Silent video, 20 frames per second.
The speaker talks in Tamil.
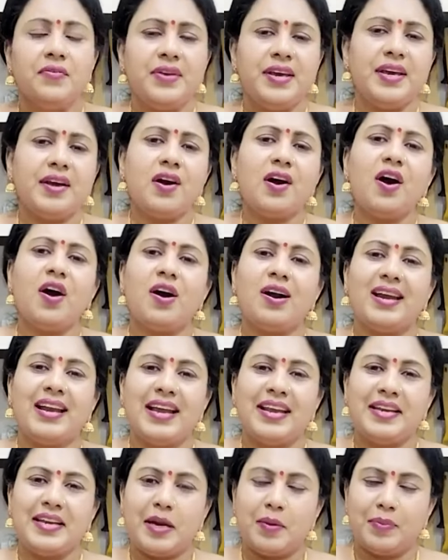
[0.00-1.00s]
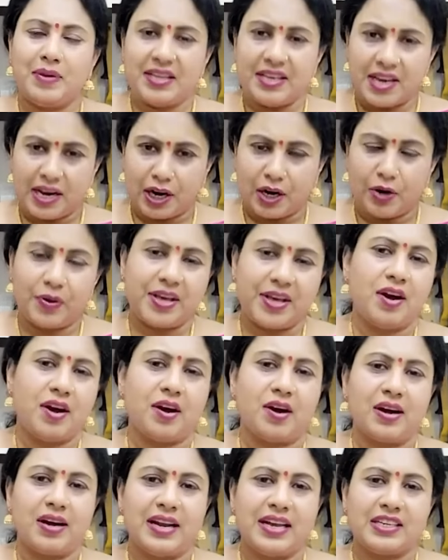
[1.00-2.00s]
விஹா ஆன்லைன் என்பது எங்களுடைய
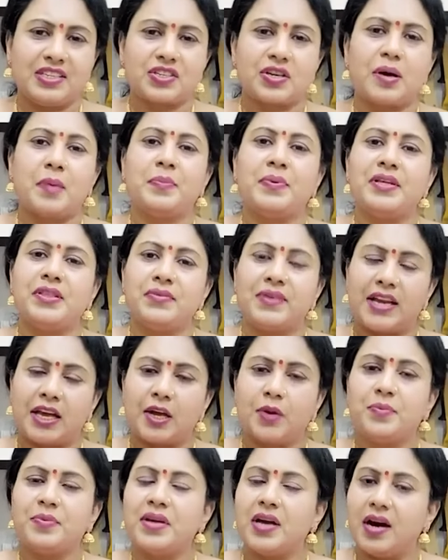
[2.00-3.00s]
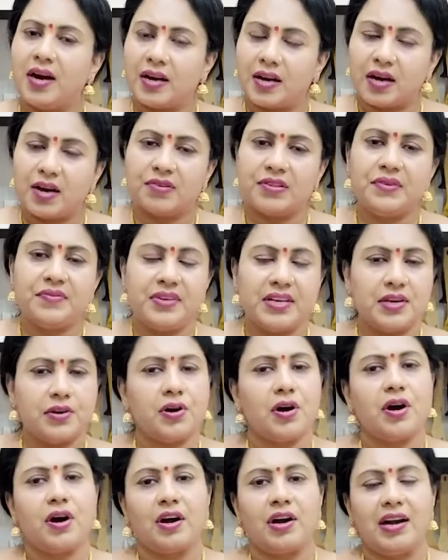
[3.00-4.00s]
ஆன்லைன் ஷாப் இது வரைக்கும் யாராவது
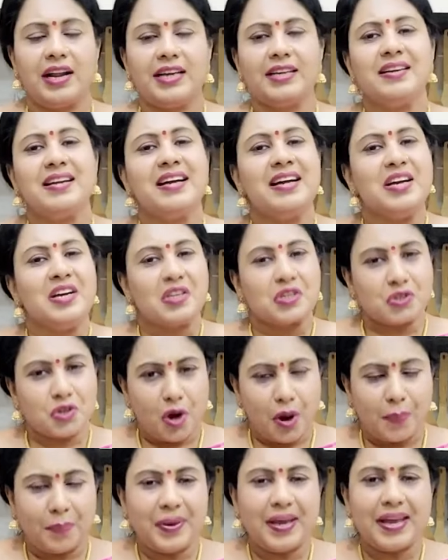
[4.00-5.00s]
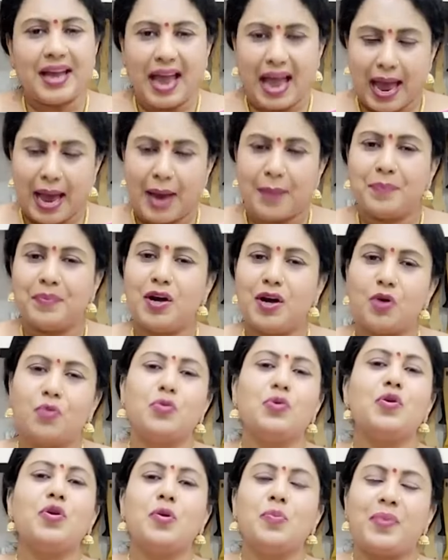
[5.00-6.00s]
விஹா ஆன்லைன் ஷாப்பிங் ஆப்
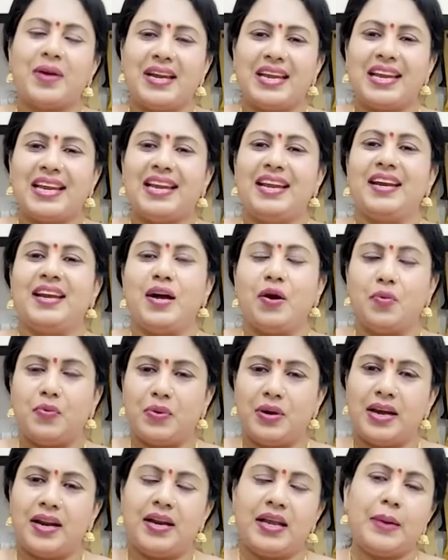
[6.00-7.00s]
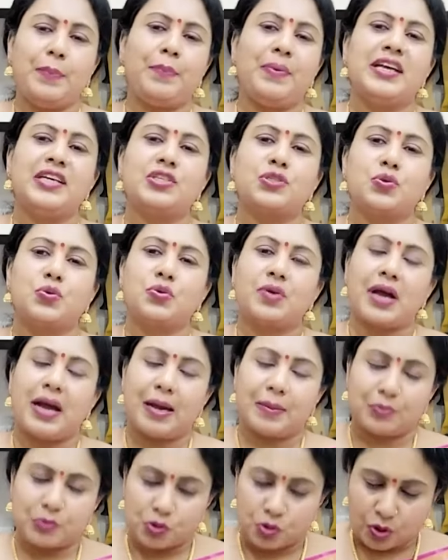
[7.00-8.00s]
டவுன்லோட் பண்ணிக்கலன்னா உடனே ப்ளே ஸ்டோர்
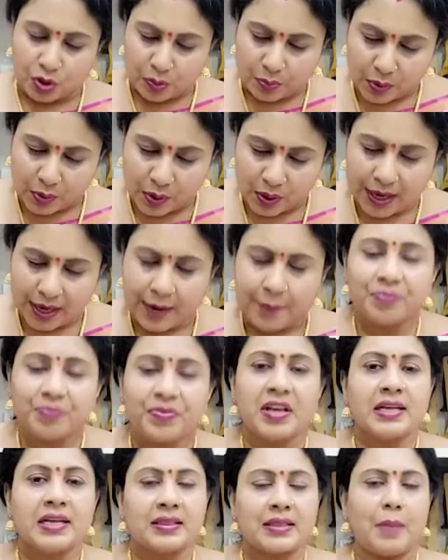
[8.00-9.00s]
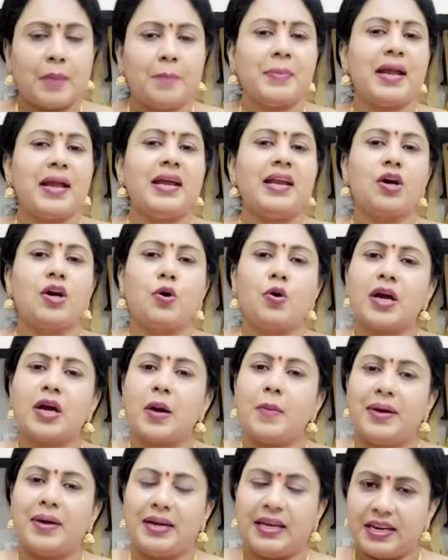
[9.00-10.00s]
ஆப் ஸ்டோருக்கு போங்க தம்னையில்
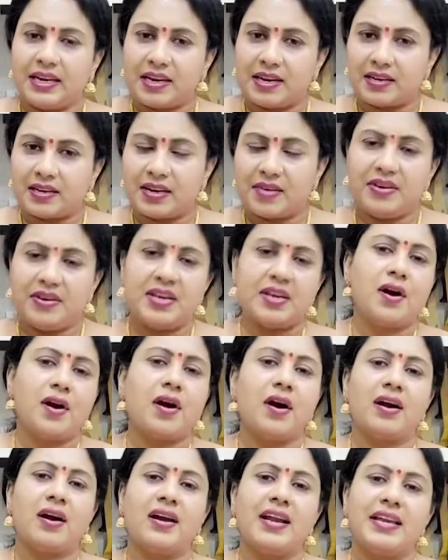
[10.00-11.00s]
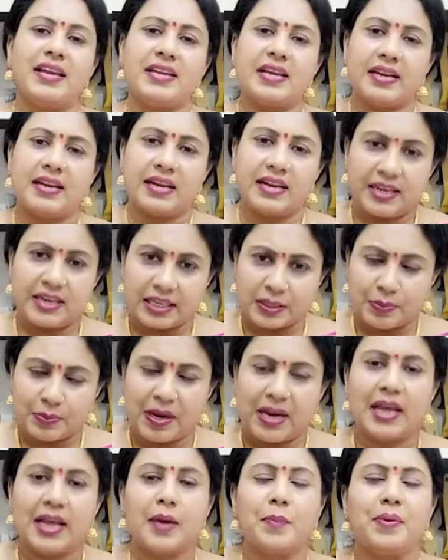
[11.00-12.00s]
கொடுக்கப்பட்டு இருக்கின்ற விஹா ஆன்லைன் என்கின்ற
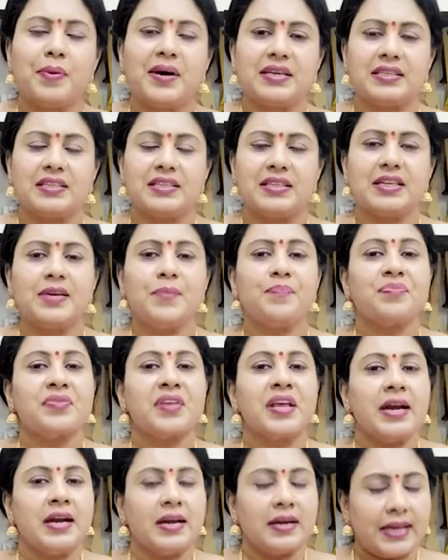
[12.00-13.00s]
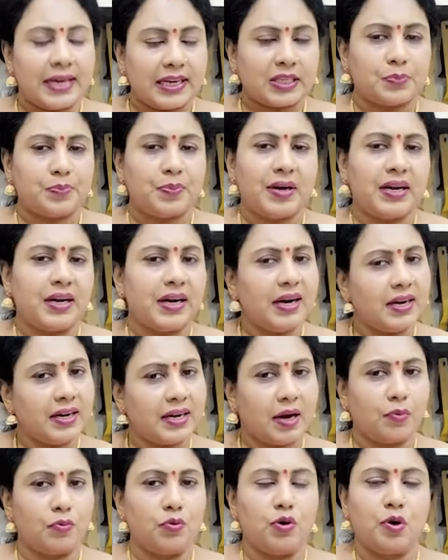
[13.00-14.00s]
ஸ்பெல்லிங் பார்த்துட்டு டெக்ஸ்ட் பண்ணுங்கள்
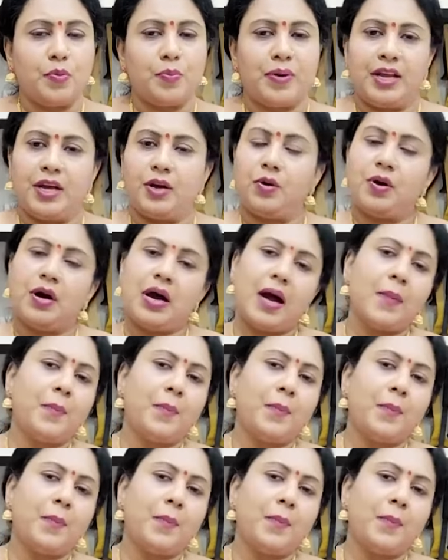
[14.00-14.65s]
டவுன்லோட் பண்ணிக்கோங்க